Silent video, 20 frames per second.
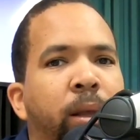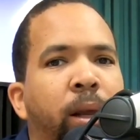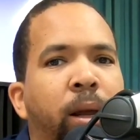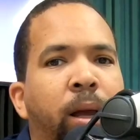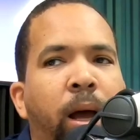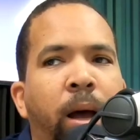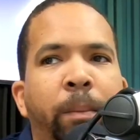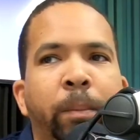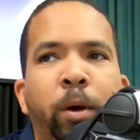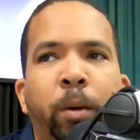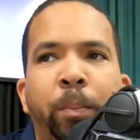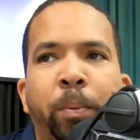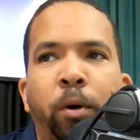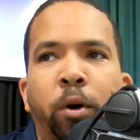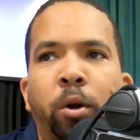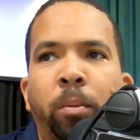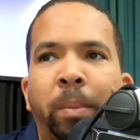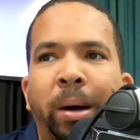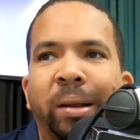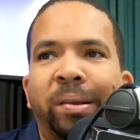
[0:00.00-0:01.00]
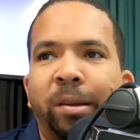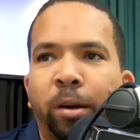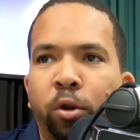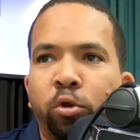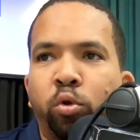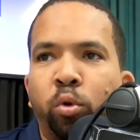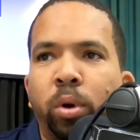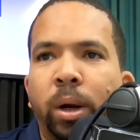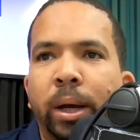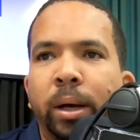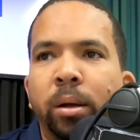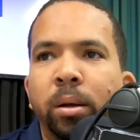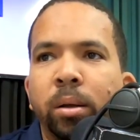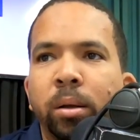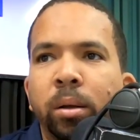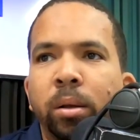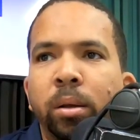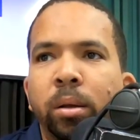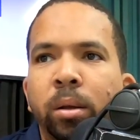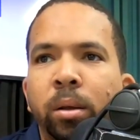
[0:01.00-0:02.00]
intercambio por Marcelo Zuna.
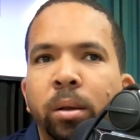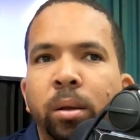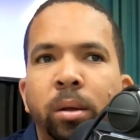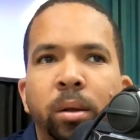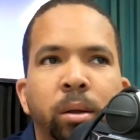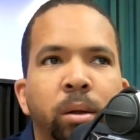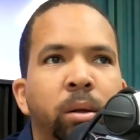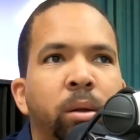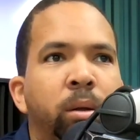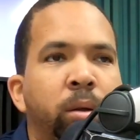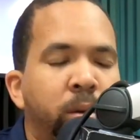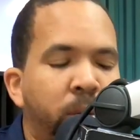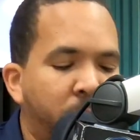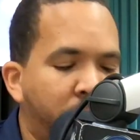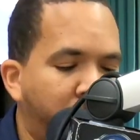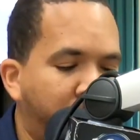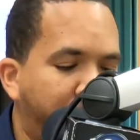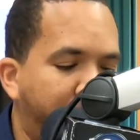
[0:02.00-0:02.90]
Sí. Exactamente.